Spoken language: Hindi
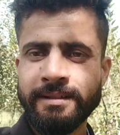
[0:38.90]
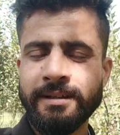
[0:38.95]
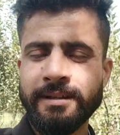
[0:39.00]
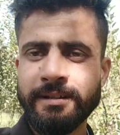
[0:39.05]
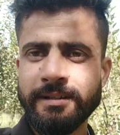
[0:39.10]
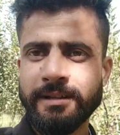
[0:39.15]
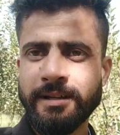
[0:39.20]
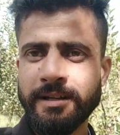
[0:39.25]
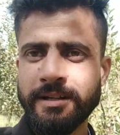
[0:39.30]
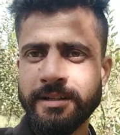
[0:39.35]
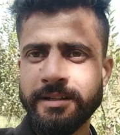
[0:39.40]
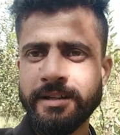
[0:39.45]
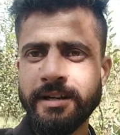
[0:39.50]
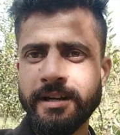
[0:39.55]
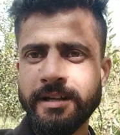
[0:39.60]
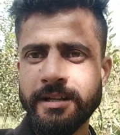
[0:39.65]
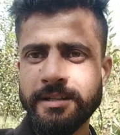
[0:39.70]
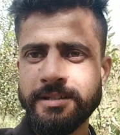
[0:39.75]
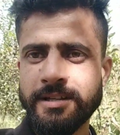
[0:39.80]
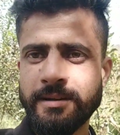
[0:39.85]
फिर कहीं
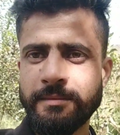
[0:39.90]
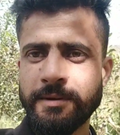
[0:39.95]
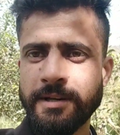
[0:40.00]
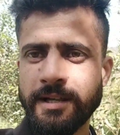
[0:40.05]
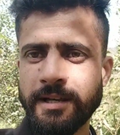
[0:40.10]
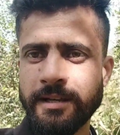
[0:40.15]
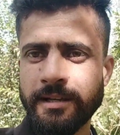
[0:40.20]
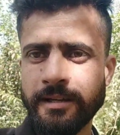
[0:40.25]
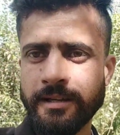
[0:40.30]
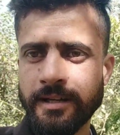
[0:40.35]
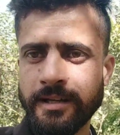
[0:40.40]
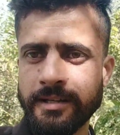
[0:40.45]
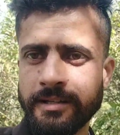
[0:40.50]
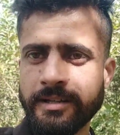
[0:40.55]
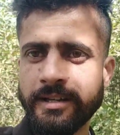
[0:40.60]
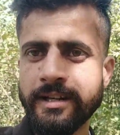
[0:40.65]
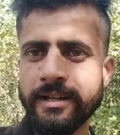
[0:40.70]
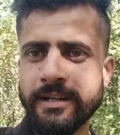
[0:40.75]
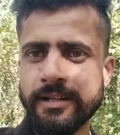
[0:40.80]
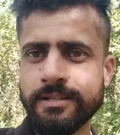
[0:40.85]
रेट अच्छे मिले हैं कहीं
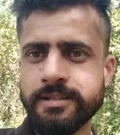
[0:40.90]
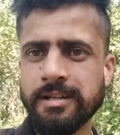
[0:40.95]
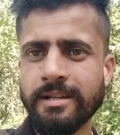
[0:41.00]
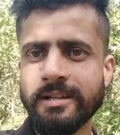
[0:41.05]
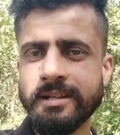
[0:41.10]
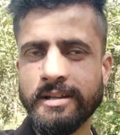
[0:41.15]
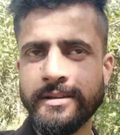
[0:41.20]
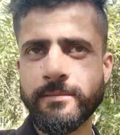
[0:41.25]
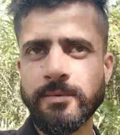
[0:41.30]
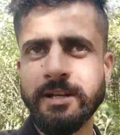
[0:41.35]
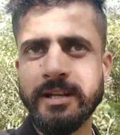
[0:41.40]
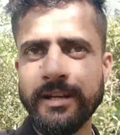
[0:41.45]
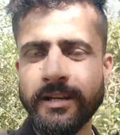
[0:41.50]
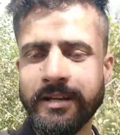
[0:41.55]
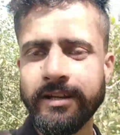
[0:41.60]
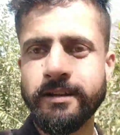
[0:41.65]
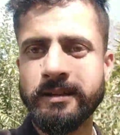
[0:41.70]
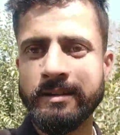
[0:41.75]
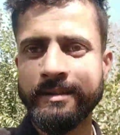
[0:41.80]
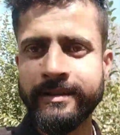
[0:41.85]
रेट अच्छे नहीं मिले
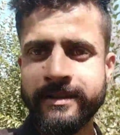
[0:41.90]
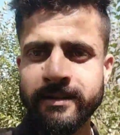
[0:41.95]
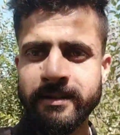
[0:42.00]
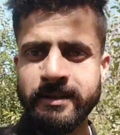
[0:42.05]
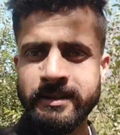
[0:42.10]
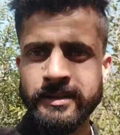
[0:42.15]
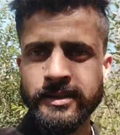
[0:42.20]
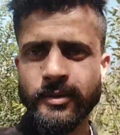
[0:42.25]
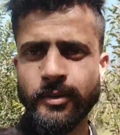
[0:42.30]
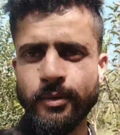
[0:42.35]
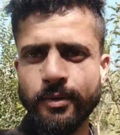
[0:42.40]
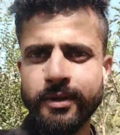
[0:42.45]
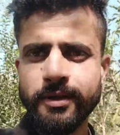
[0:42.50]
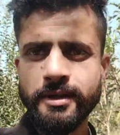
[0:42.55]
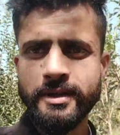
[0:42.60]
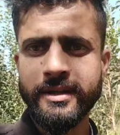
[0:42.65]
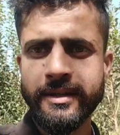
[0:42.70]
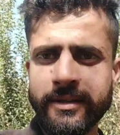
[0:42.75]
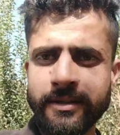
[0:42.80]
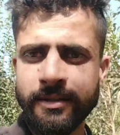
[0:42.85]
हैं क्योंकि
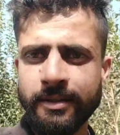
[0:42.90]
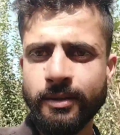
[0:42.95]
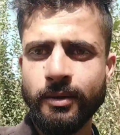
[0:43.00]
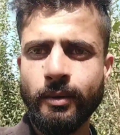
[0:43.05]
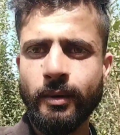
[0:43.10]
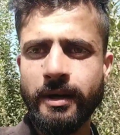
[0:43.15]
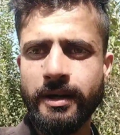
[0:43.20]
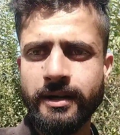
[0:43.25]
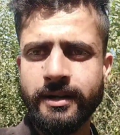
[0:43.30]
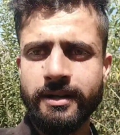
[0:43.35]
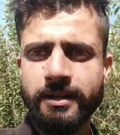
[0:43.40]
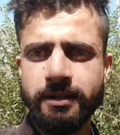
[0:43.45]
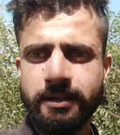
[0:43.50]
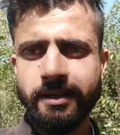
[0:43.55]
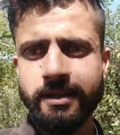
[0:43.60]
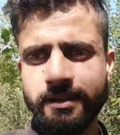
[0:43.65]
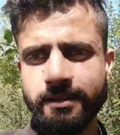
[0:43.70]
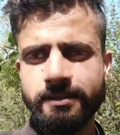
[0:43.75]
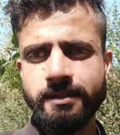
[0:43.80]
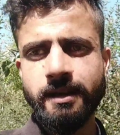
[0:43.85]
क्वालिटी के
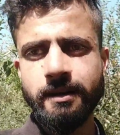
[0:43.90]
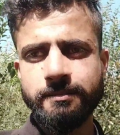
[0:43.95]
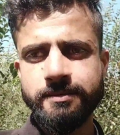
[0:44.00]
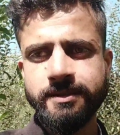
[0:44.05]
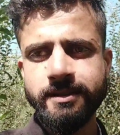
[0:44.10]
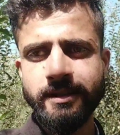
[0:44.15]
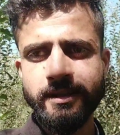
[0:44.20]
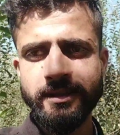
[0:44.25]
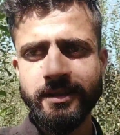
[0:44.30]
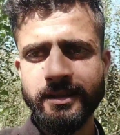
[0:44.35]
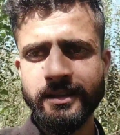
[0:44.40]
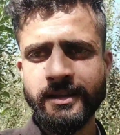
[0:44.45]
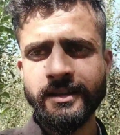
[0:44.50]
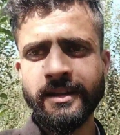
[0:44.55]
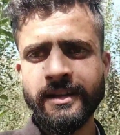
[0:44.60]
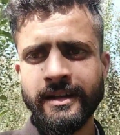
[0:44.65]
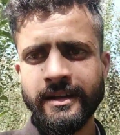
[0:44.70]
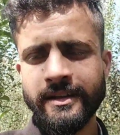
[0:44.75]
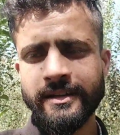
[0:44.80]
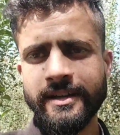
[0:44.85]
हिसाब से ही
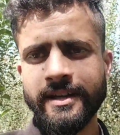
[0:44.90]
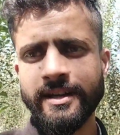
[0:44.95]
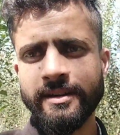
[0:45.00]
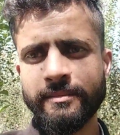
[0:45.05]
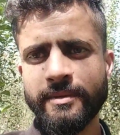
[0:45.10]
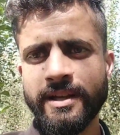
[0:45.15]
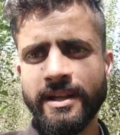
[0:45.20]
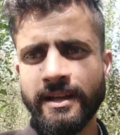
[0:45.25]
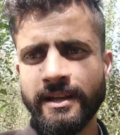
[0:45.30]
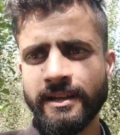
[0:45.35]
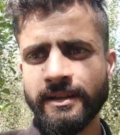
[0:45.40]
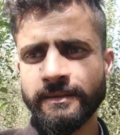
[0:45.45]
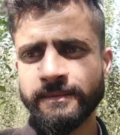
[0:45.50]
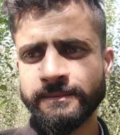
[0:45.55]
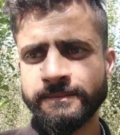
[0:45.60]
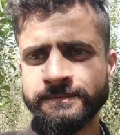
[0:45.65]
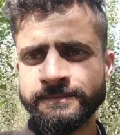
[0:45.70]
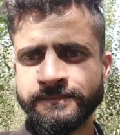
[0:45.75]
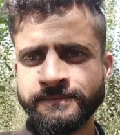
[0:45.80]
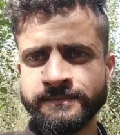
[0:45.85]
रेट मिले हैं
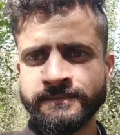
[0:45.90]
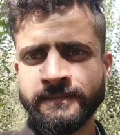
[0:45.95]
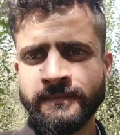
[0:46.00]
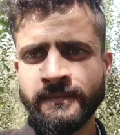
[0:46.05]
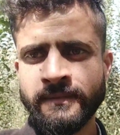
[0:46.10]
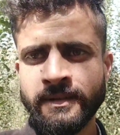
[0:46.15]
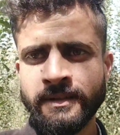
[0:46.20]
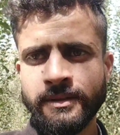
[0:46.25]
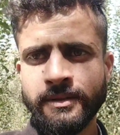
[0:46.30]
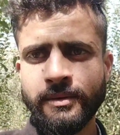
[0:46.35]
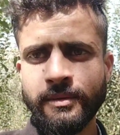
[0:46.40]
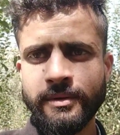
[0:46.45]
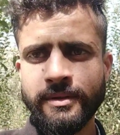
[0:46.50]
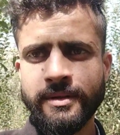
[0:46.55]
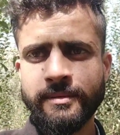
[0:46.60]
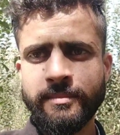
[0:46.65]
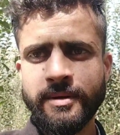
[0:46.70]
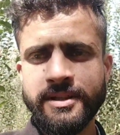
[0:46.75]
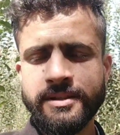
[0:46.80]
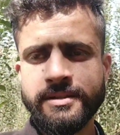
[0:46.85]

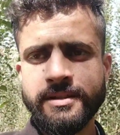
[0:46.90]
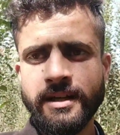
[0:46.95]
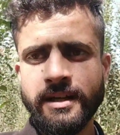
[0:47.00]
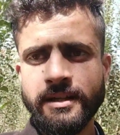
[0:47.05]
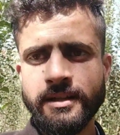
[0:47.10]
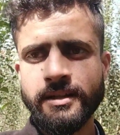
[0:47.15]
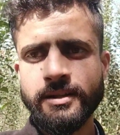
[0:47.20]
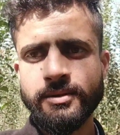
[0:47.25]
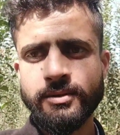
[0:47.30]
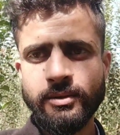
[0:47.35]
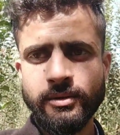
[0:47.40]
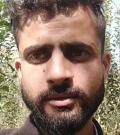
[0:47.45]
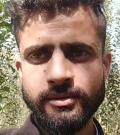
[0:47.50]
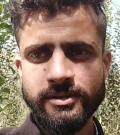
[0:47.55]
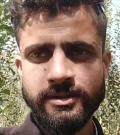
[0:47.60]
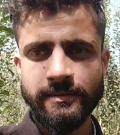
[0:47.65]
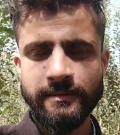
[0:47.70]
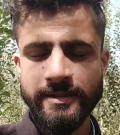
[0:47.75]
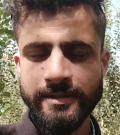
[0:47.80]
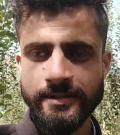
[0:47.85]
क्योंकि पतझड़ की जो
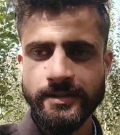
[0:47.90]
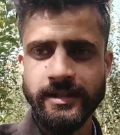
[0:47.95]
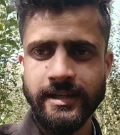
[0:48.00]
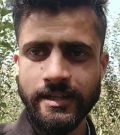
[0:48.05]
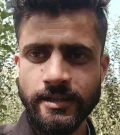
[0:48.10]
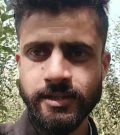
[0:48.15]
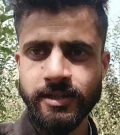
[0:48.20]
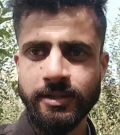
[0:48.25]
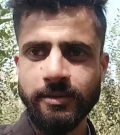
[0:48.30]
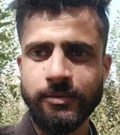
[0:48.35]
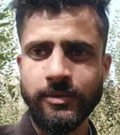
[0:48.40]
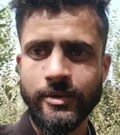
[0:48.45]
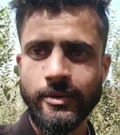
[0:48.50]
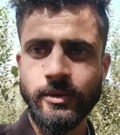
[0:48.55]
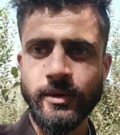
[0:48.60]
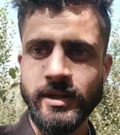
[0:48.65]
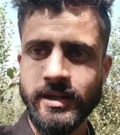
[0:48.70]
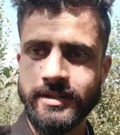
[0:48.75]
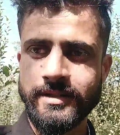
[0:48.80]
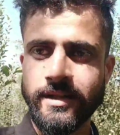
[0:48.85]
समस्या थी वो
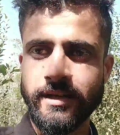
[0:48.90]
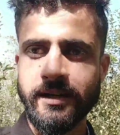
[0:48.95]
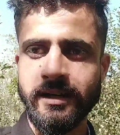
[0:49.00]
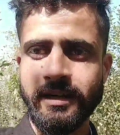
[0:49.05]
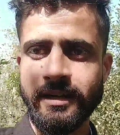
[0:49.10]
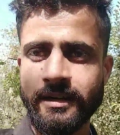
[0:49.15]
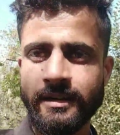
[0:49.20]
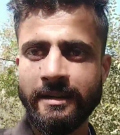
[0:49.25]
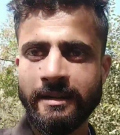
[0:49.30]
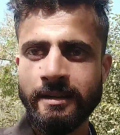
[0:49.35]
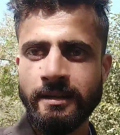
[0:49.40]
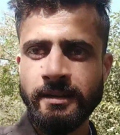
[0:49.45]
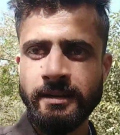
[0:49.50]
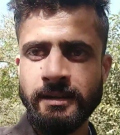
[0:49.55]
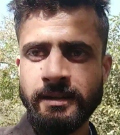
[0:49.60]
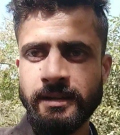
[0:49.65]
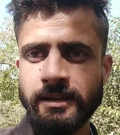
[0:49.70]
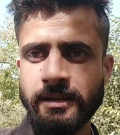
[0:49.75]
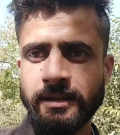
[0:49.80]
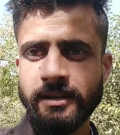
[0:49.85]
हर जगह
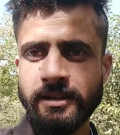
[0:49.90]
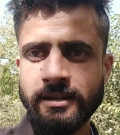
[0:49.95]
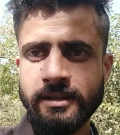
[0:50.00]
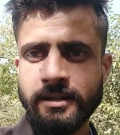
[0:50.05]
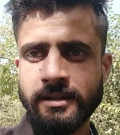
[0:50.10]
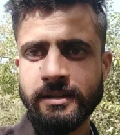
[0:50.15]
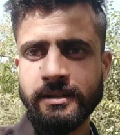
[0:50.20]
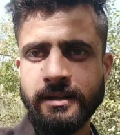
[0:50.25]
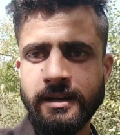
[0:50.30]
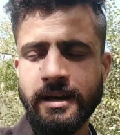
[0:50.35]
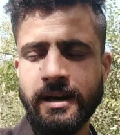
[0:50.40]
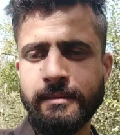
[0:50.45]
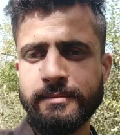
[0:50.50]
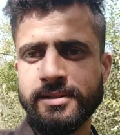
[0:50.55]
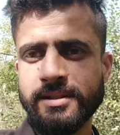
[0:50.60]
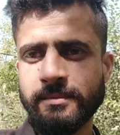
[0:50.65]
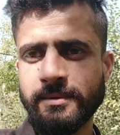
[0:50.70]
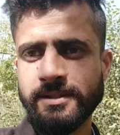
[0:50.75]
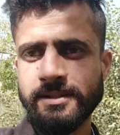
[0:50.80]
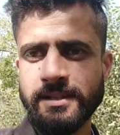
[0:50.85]
एक आम
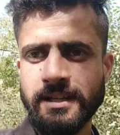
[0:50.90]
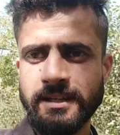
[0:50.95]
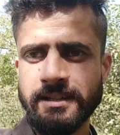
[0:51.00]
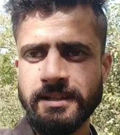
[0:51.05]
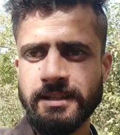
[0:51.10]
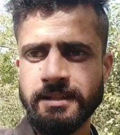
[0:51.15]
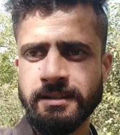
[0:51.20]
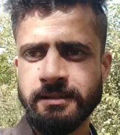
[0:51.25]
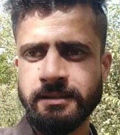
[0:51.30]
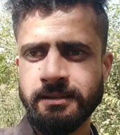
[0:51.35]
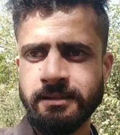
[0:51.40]
समस्या थी